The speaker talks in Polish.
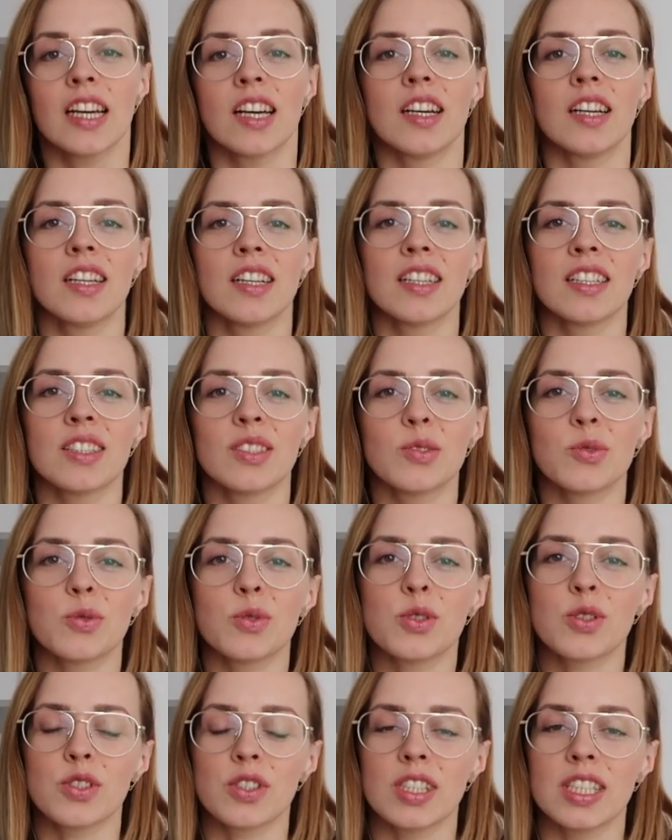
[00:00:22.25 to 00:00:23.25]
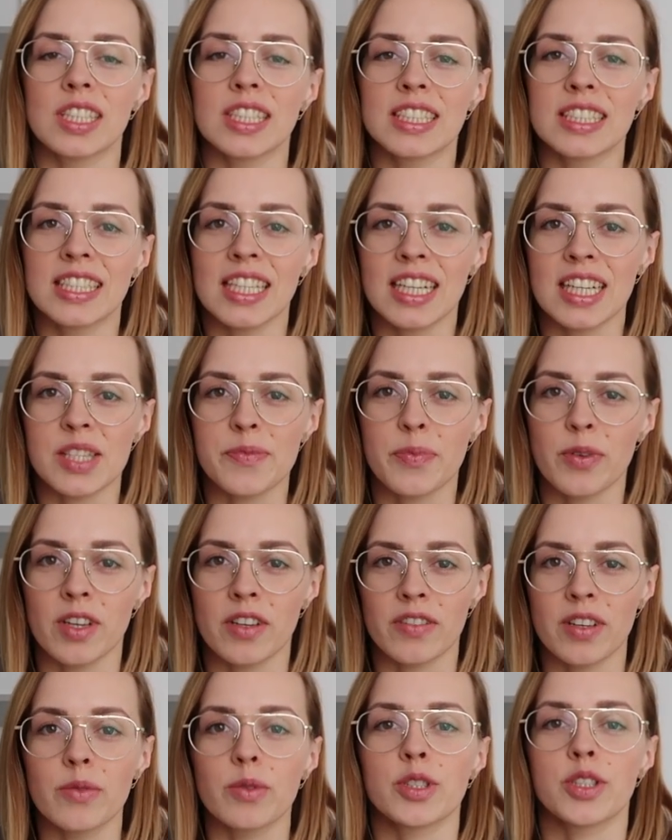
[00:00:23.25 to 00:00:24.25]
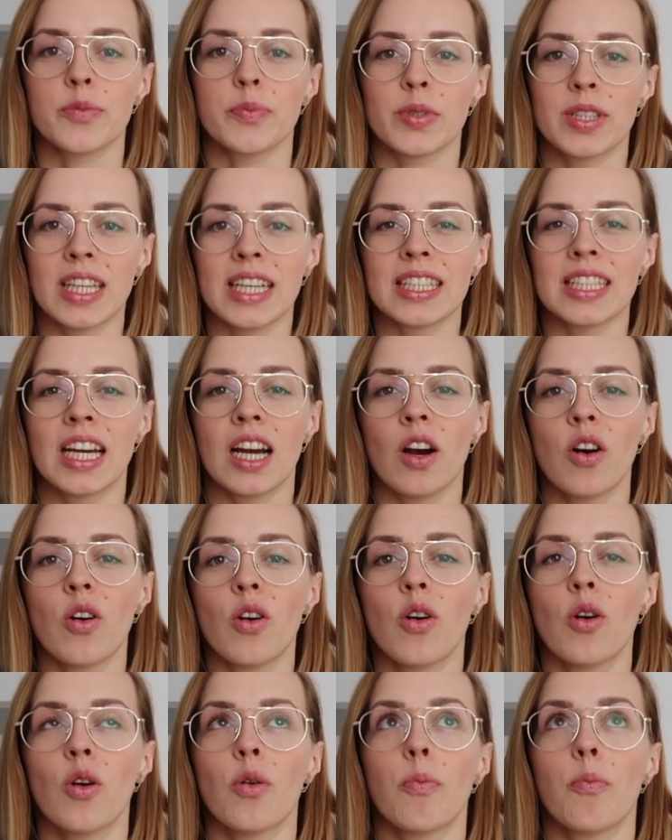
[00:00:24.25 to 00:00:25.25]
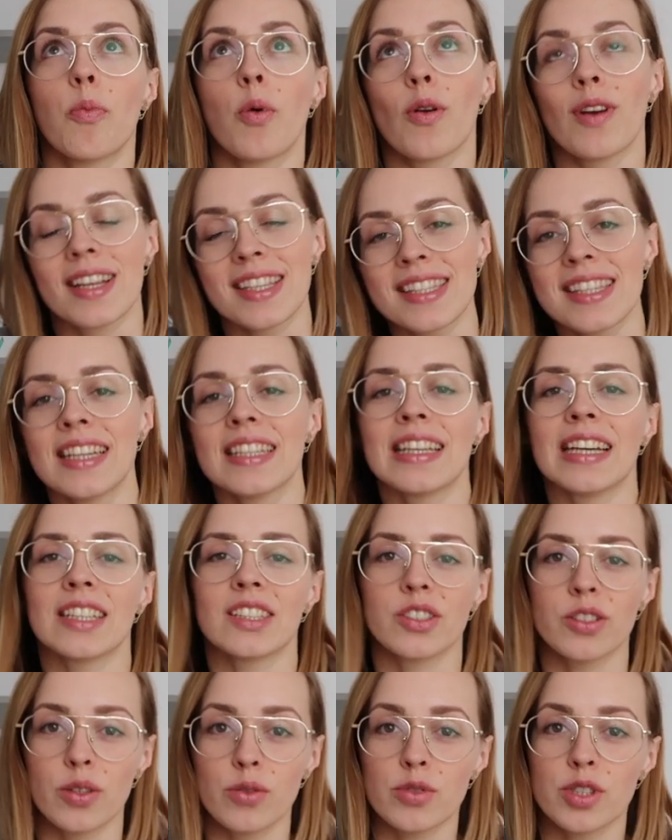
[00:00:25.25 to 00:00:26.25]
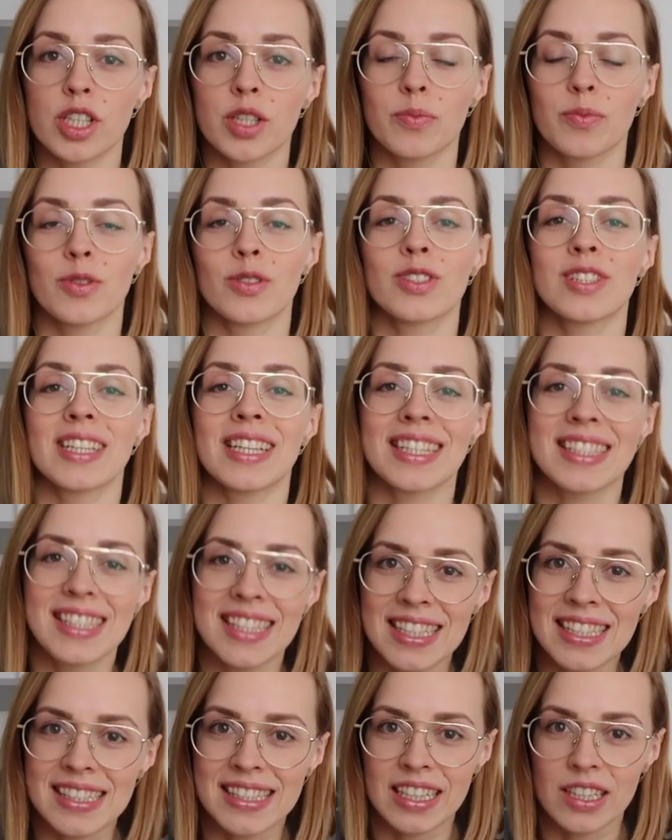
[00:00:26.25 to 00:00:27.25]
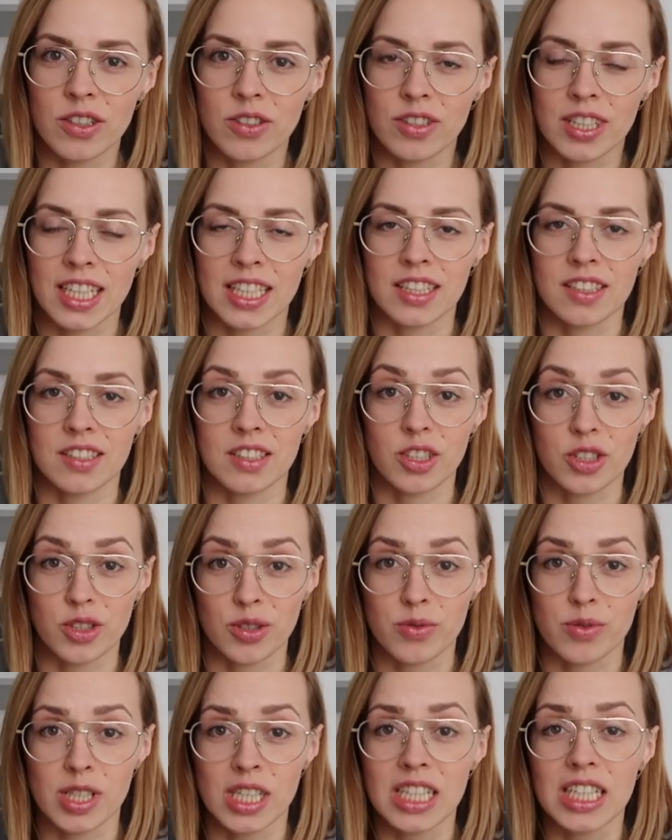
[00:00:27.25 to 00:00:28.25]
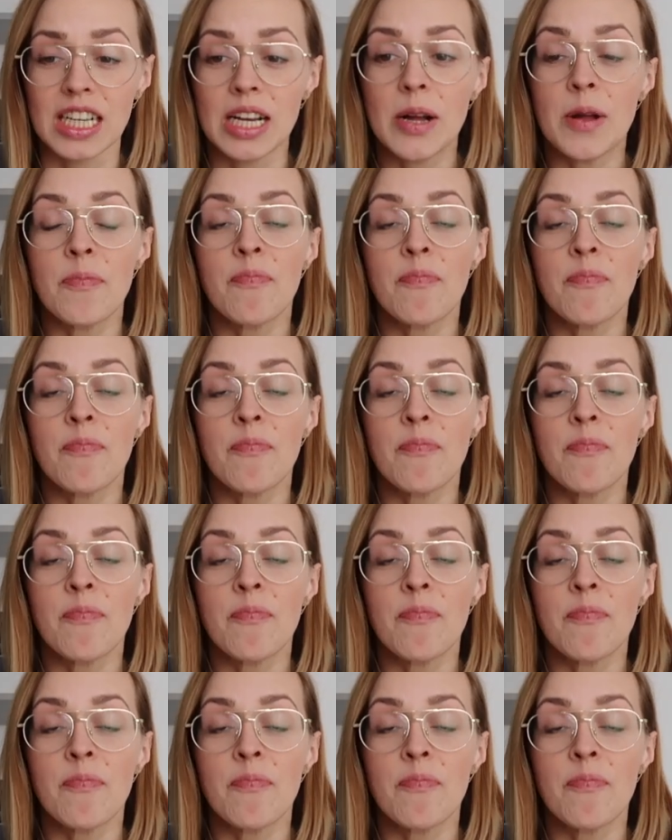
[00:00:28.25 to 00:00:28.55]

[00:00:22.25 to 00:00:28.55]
E, już e, nieraz pojawiały się pytania o polecenia książek bądź recenzje konkretnych książek.